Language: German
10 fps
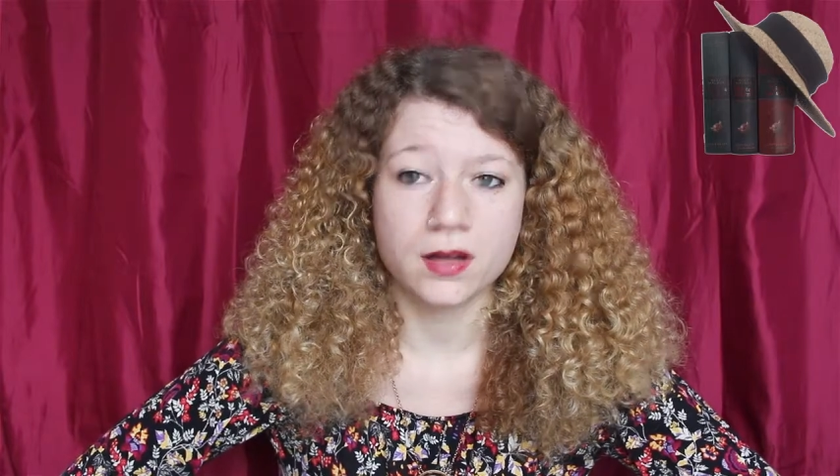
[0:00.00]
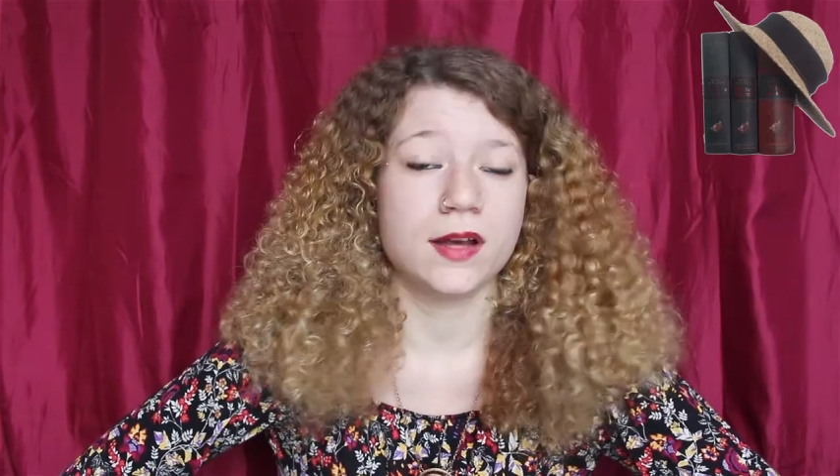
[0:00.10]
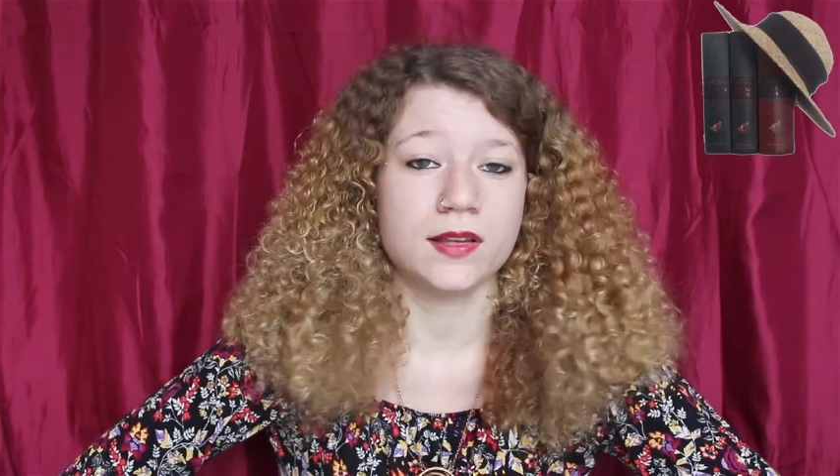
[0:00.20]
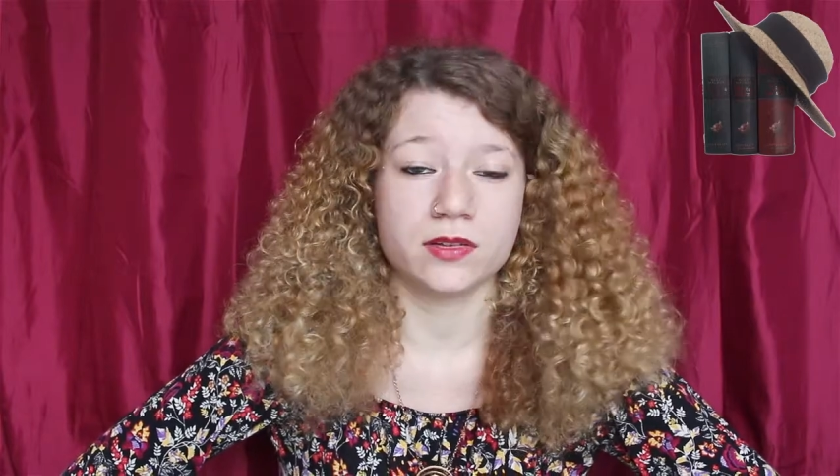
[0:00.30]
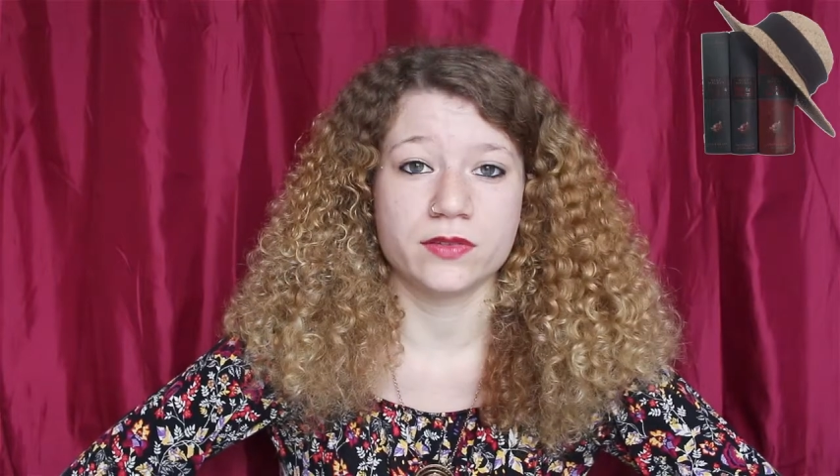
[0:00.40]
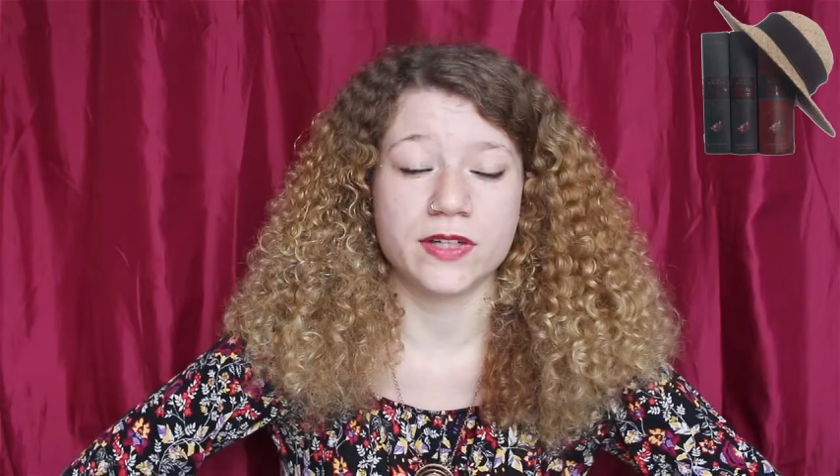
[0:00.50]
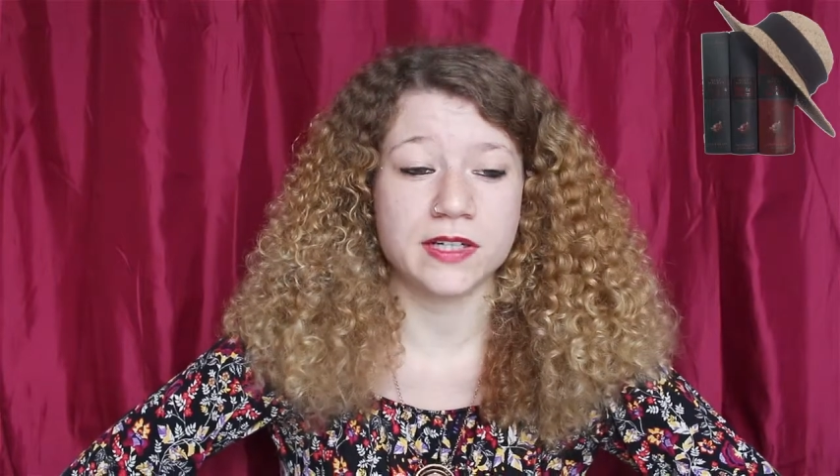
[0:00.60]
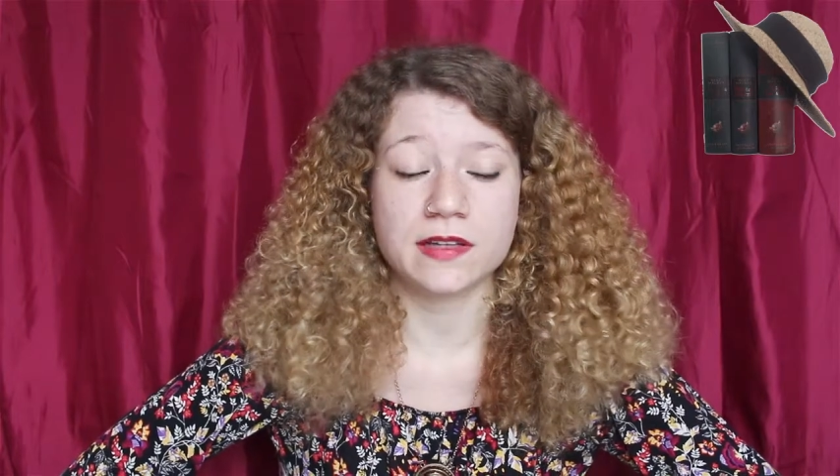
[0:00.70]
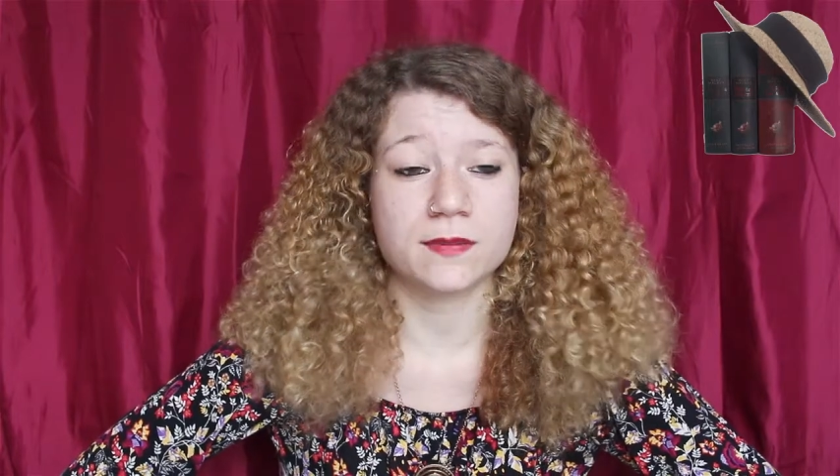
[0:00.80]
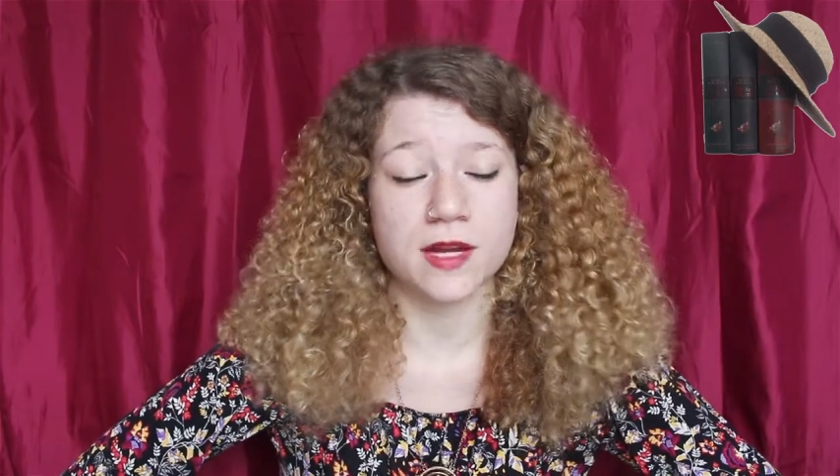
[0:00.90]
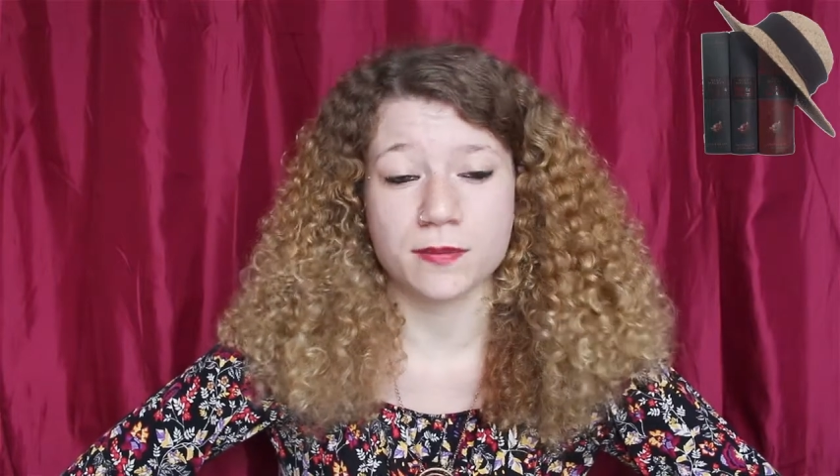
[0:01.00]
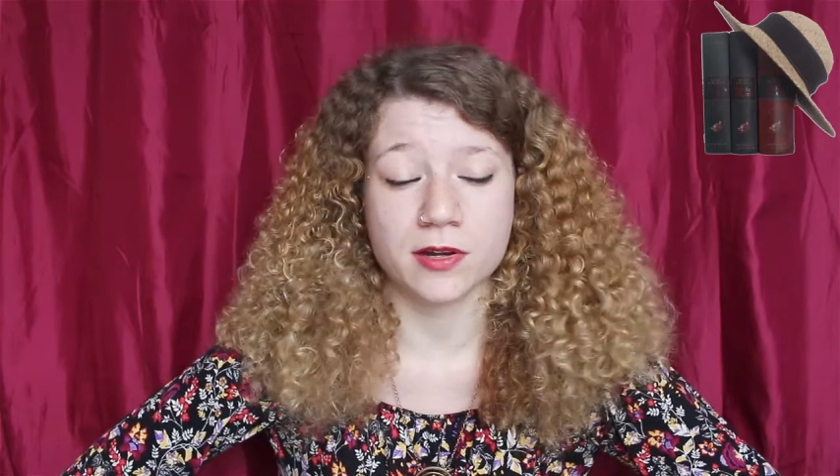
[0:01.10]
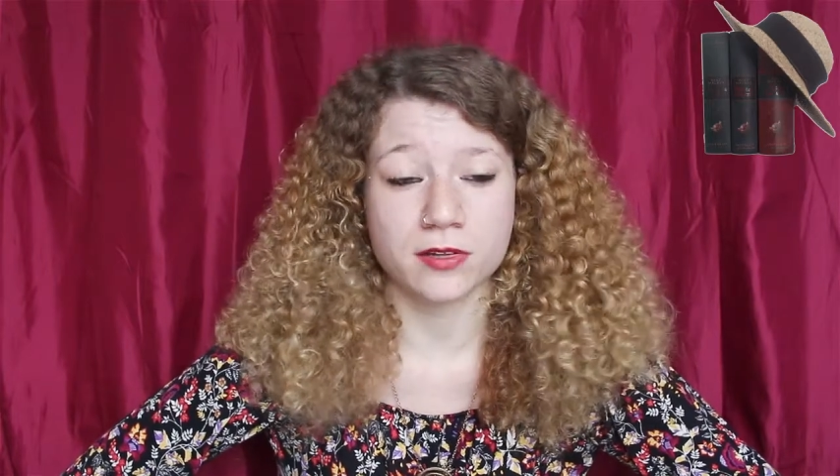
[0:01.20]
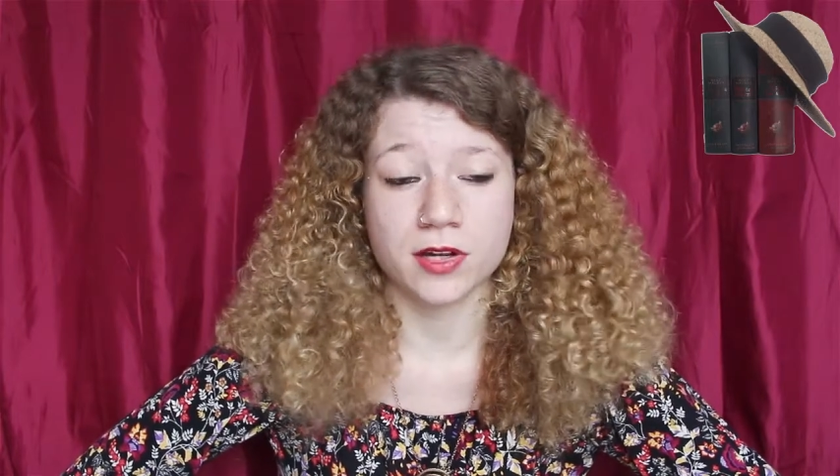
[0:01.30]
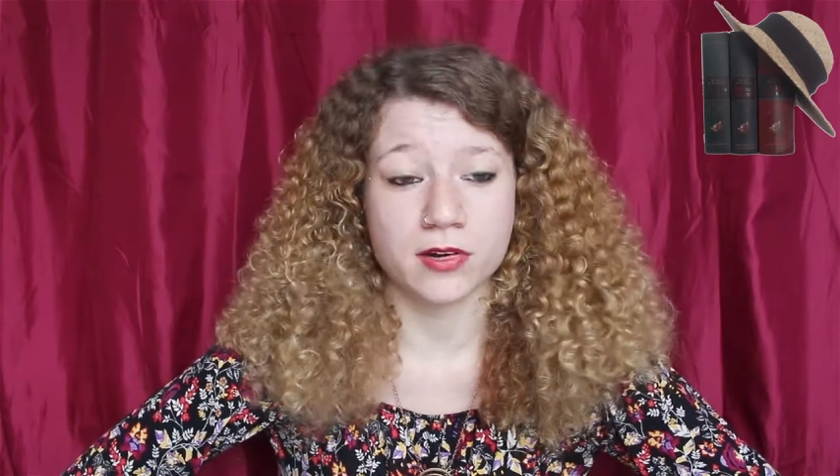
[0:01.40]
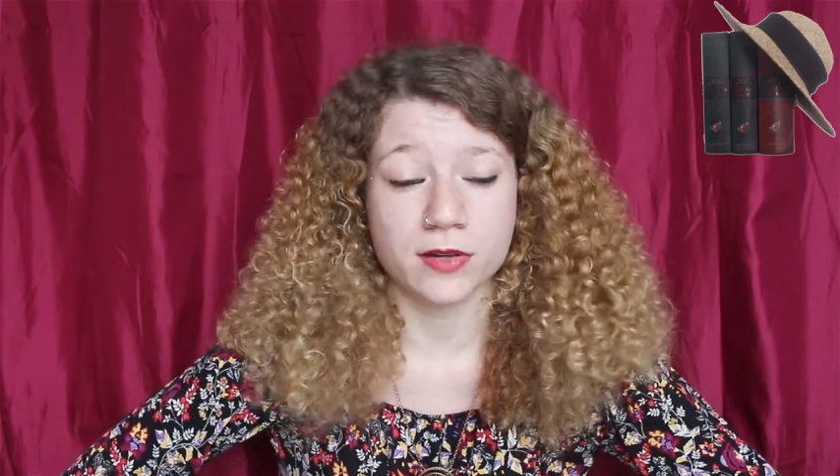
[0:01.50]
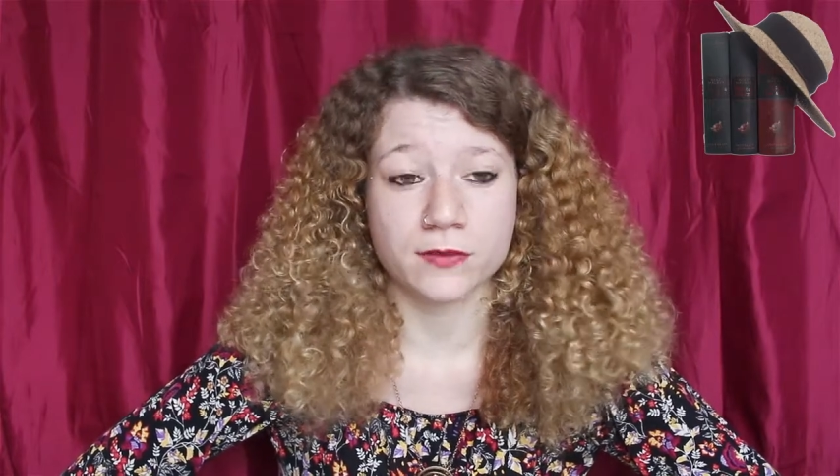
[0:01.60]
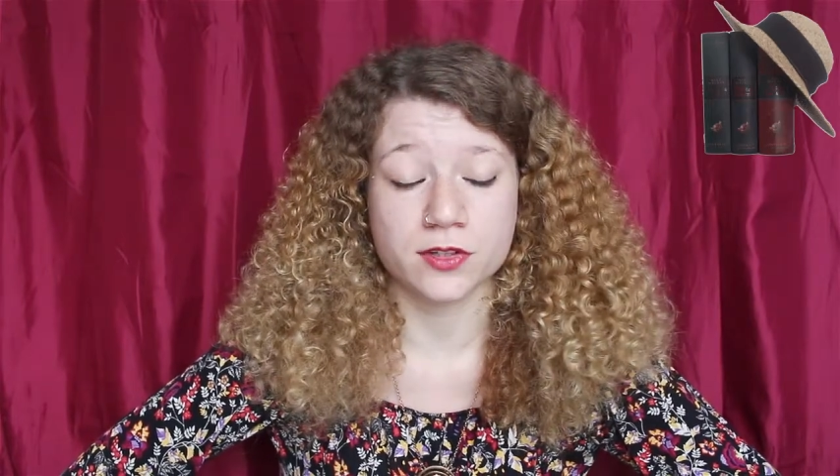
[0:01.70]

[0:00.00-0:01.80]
Also, wenn ihr das macht, braucht ihr auch kein